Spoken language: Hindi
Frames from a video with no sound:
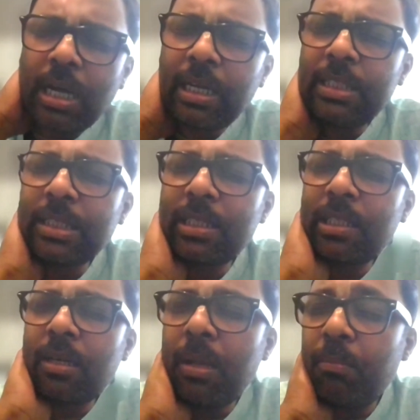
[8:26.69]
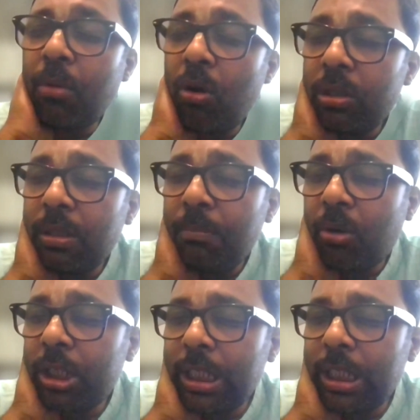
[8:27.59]
अगले सत्र में बहुत
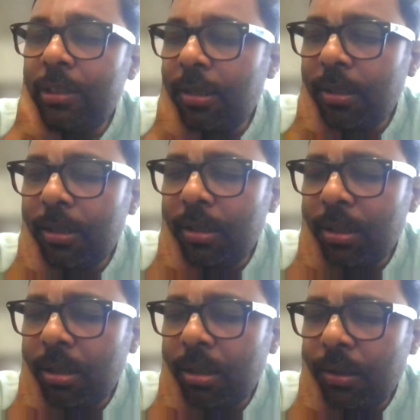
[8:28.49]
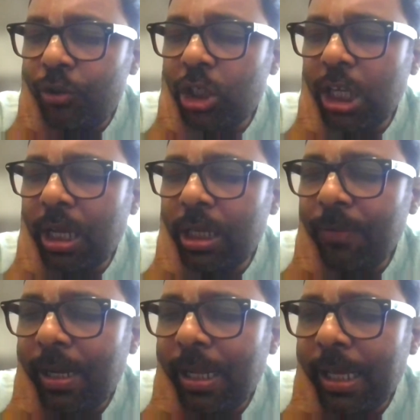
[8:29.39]
इंपॉर्टेंट विषय
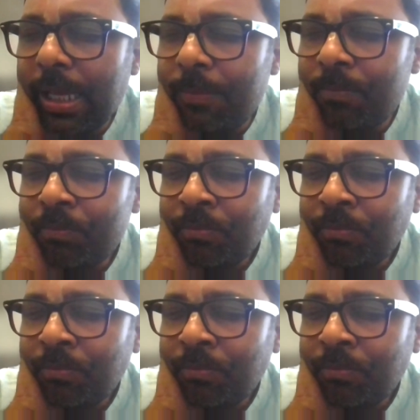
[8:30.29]
आने वाला है